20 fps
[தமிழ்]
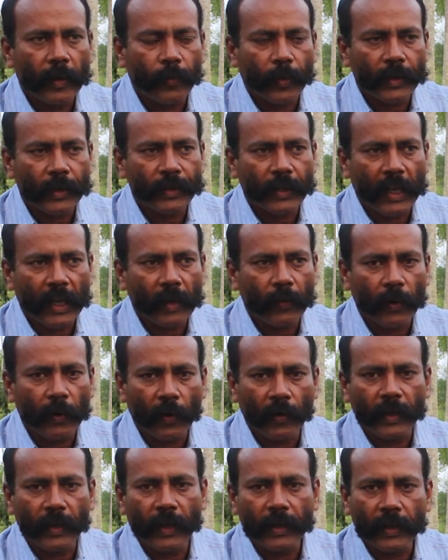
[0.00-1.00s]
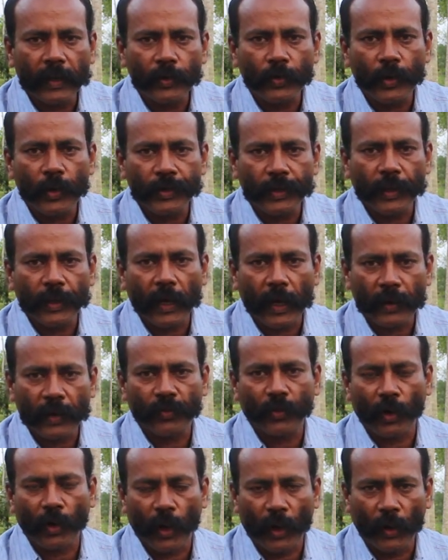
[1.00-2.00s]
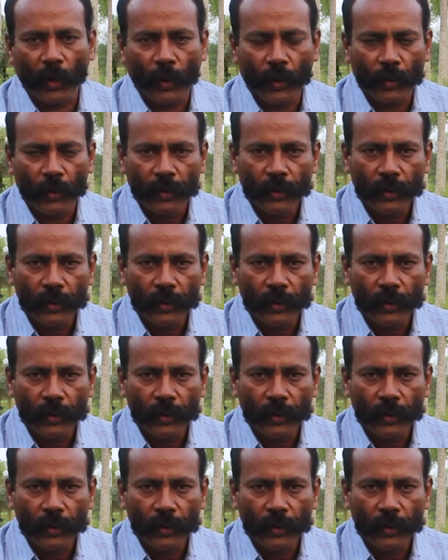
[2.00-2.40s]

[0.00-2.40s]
பிரச்சனை வரும்னு எந்த ஜோசிக்காரன் சொல்கிறானோ